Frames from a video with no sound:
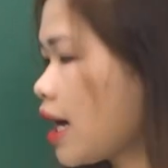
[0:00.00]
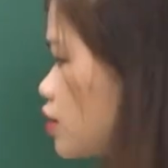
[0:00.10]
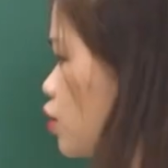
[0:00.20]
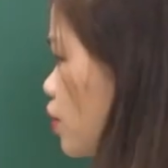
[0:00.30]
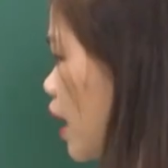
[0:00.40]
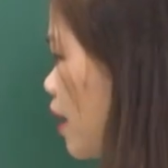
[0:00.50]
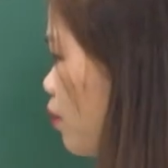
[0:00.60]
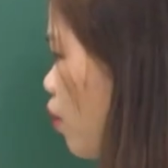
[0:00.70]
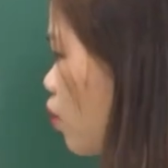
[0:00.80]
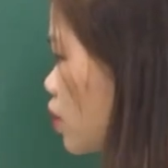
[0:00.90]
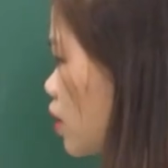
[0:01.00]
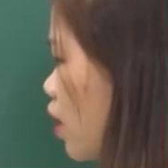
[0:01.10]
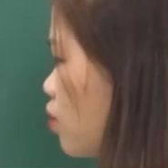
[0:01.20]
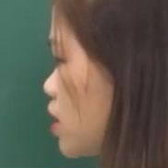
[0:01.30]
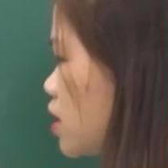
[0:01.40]
Hàng chục này, một
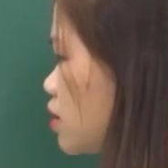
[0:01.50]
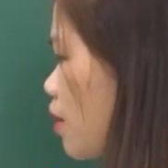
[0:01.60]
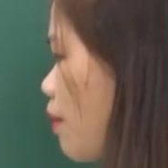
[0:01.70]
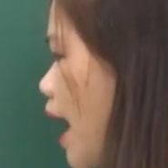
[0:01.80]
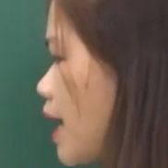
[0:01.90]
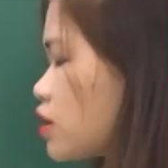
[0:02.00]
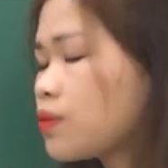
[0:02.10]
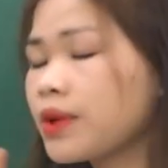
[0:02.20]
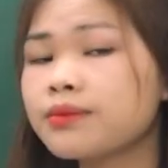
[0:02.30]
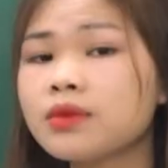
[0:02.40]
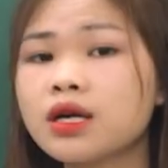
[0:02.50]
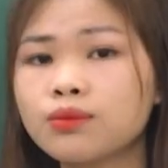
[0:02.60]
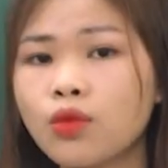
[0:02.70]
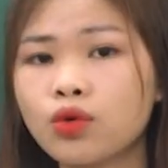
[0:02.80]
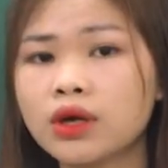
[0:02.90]
không trừ được ba, chúng mình
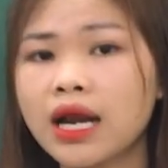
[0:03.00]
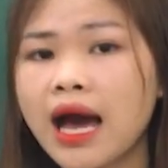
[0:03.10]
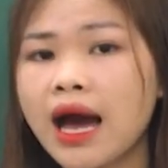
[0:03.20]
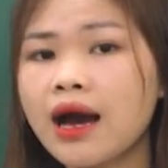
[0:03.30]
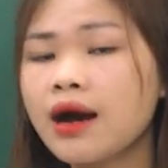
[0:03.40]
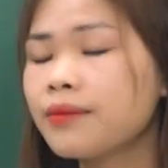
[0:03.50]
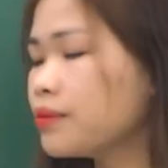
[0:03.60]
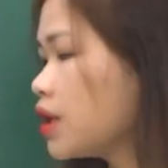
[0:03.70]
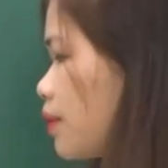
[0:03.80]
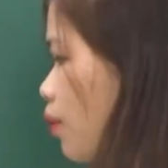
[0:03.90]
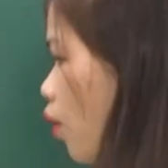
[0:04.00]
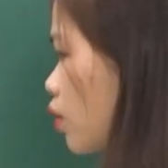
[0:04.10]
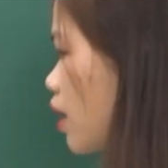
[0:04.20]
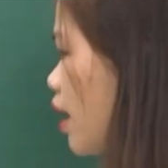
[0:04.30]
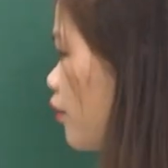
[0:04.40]
mượn một là mười
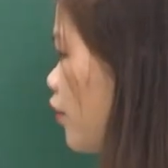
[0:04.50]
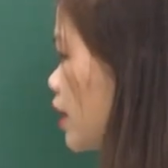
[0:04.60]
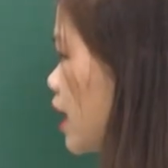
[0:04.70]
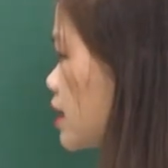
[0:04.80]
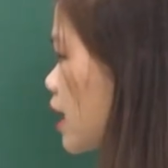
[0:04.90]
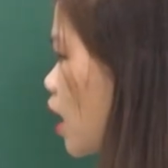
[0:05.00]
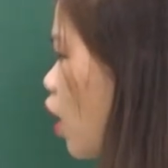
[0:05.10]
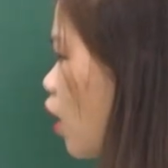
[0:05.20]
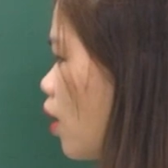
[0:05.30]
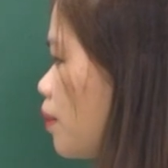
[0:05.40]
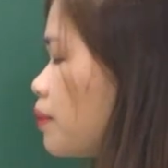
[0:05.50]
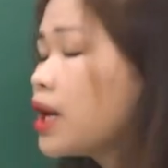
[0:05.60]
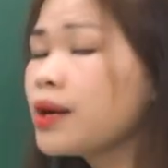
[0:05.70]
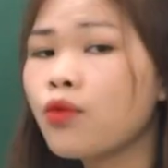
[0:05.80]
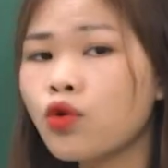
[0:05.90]
một. Vậy ta sẽ có
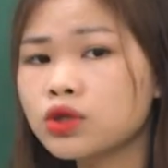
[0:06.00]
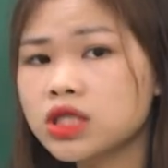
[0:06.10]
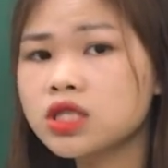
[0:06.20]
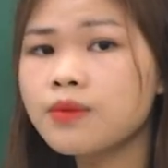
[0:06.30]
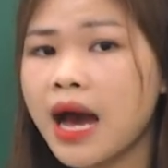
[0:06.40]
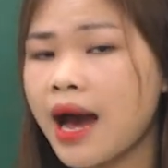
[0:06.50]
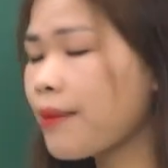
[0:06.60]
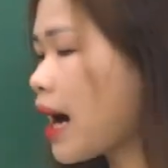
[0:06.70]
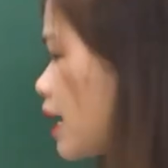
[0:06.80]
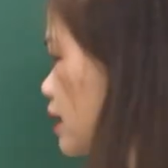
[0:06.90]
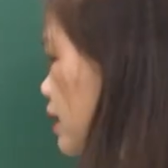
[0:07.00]
mười một trừ ba bằng